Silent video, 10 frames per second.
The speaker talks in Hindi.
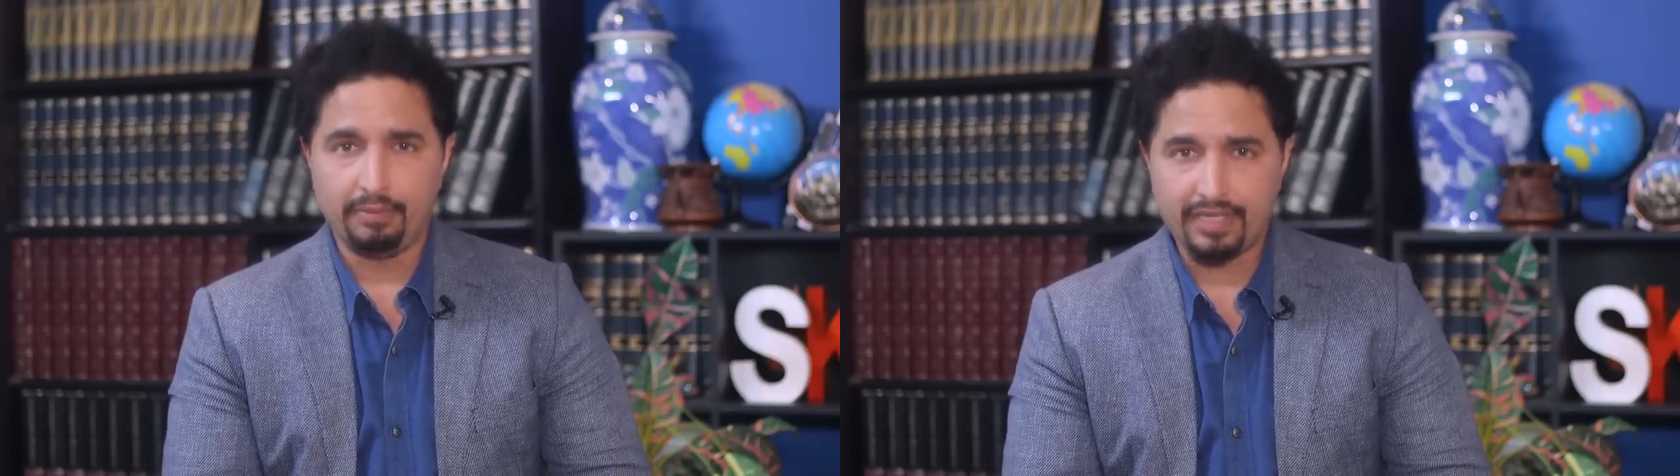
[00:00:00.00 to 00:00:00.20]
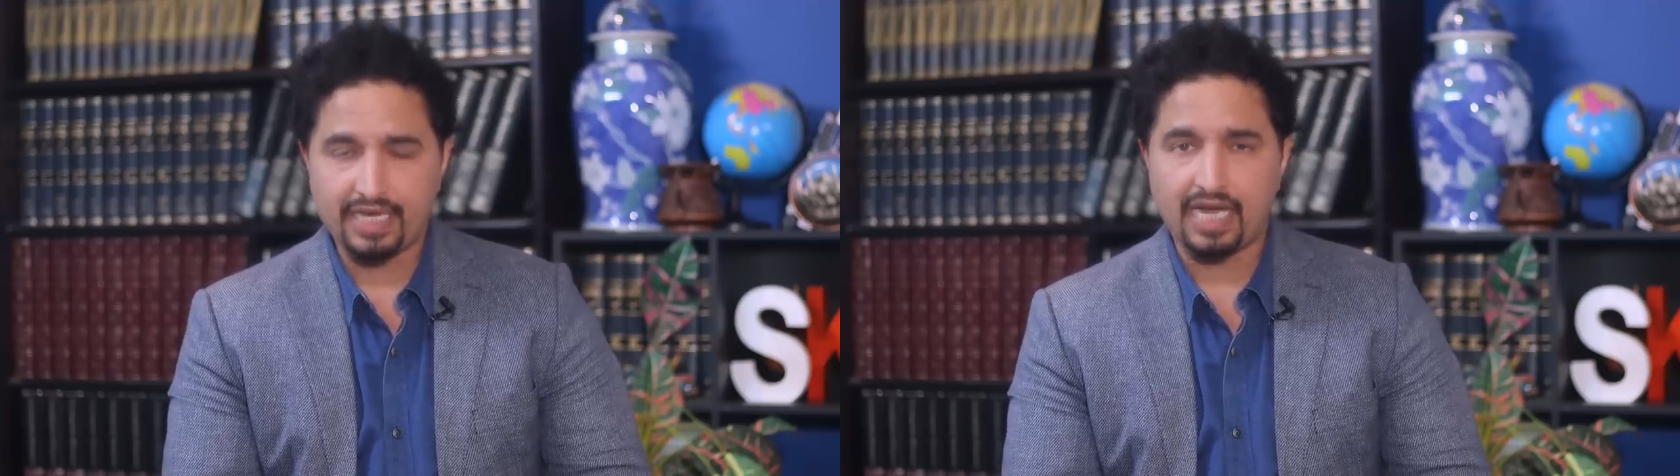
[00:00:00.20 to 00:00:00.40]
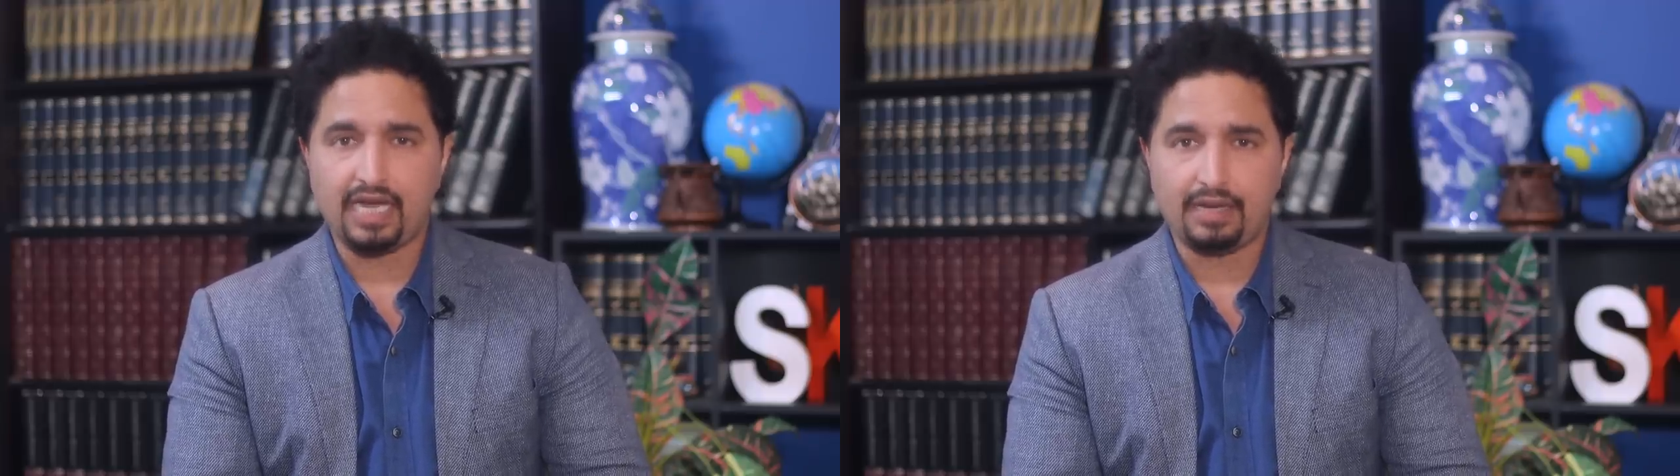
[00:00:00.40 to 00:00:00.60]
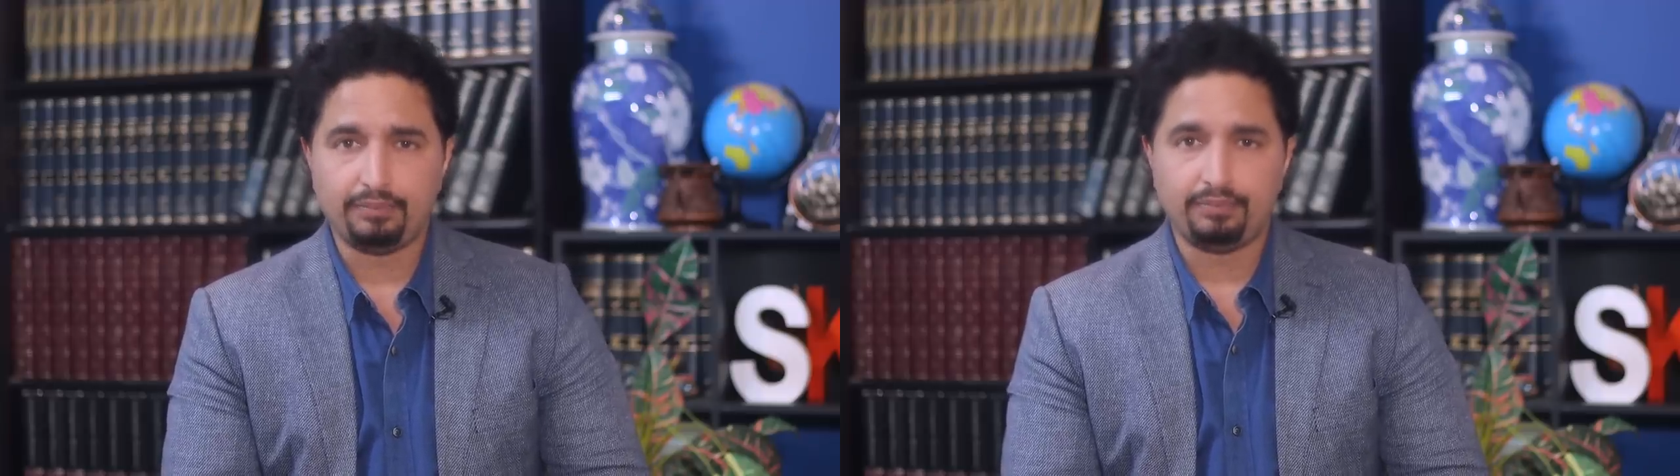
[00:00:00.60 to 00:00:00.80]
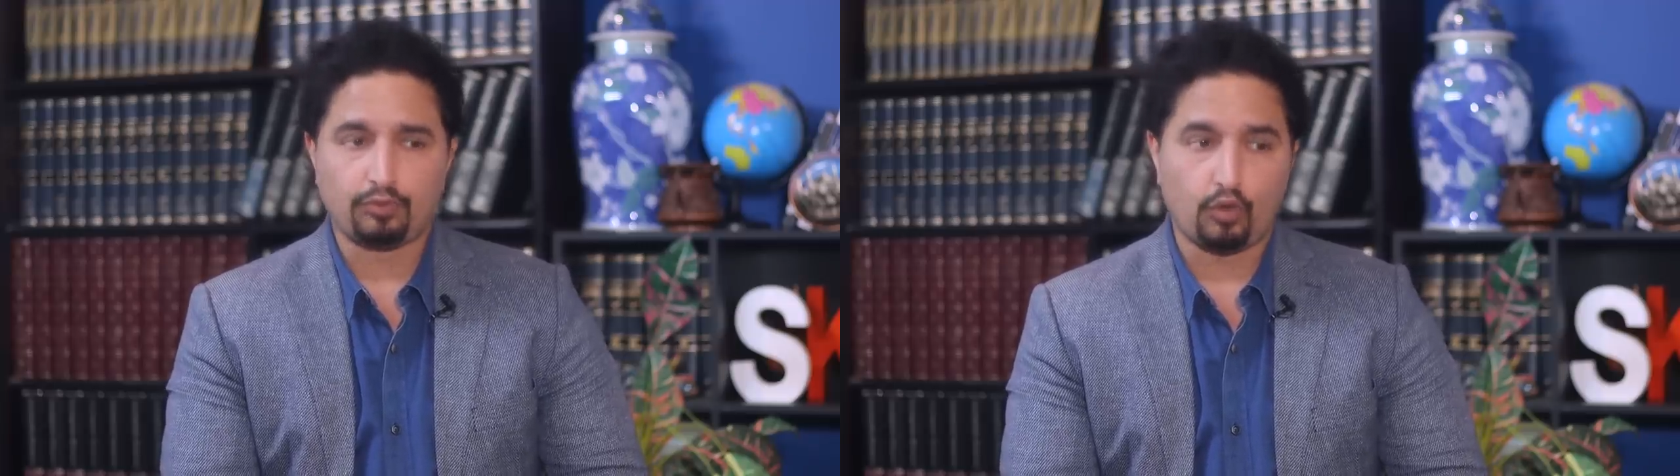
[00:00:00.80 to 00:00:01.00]
अमरीका
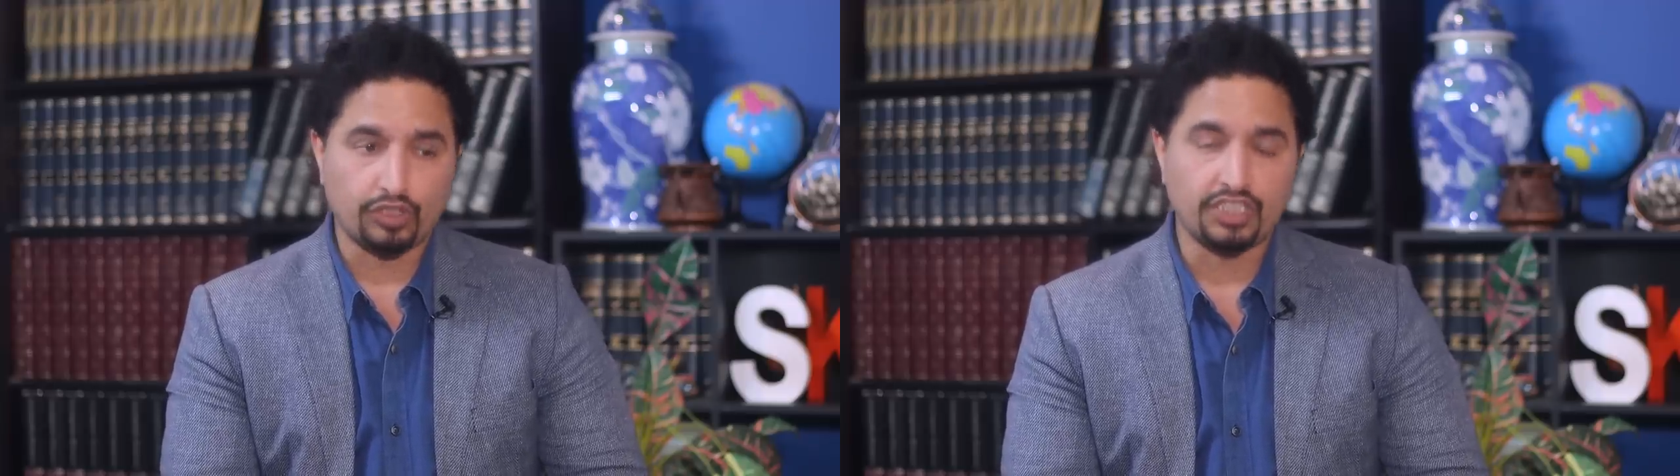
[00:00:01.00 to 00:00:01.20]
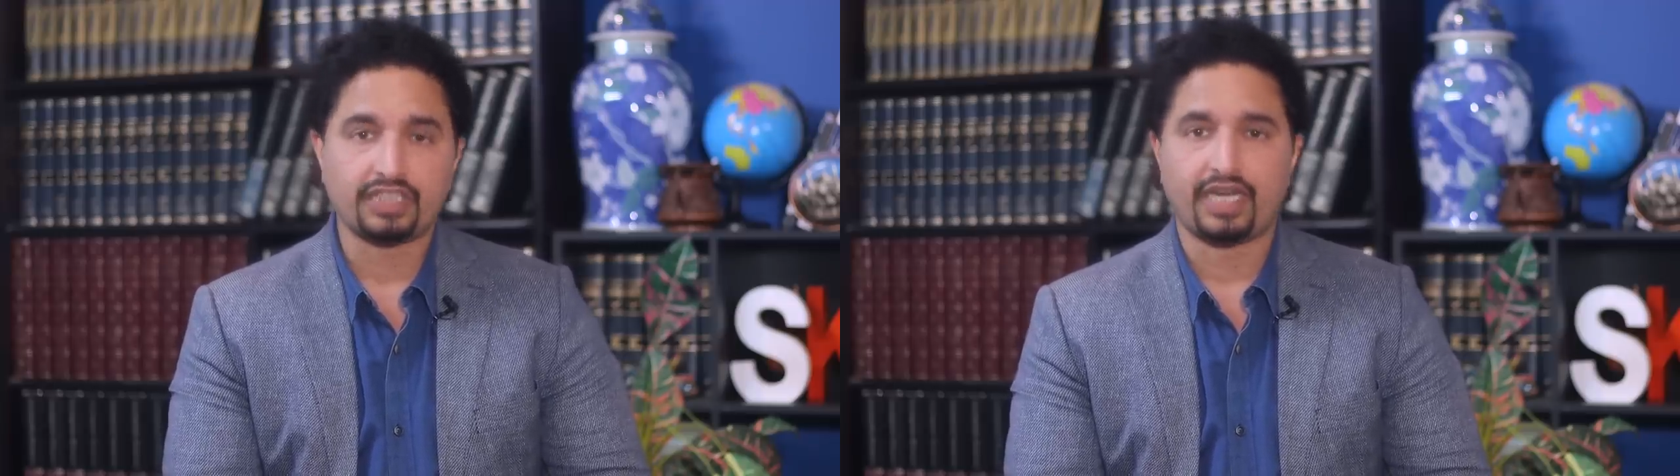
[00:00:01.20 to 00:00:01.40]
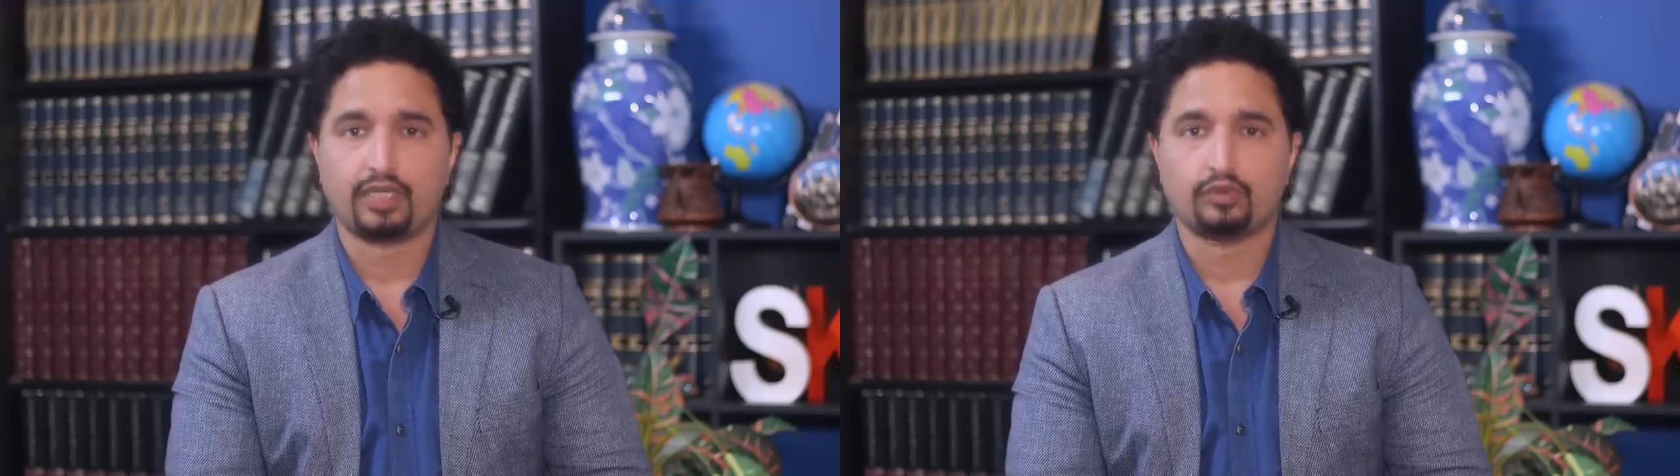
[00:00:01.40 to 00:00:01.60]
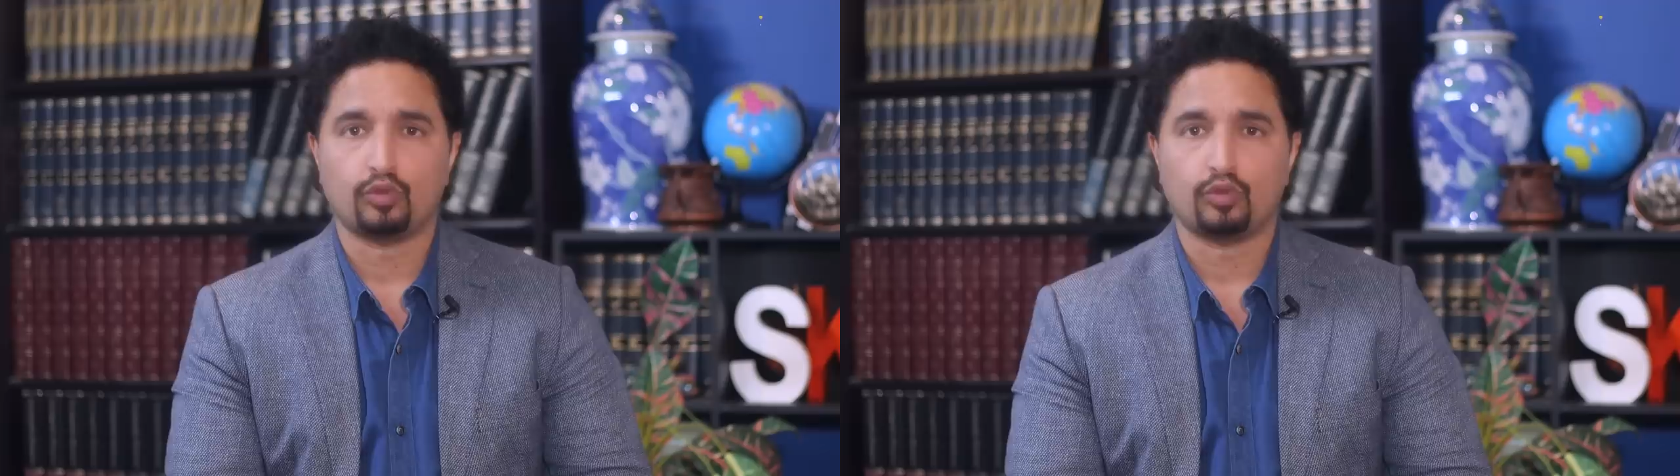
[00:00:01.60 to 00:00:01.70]
अब कोशिश करेगा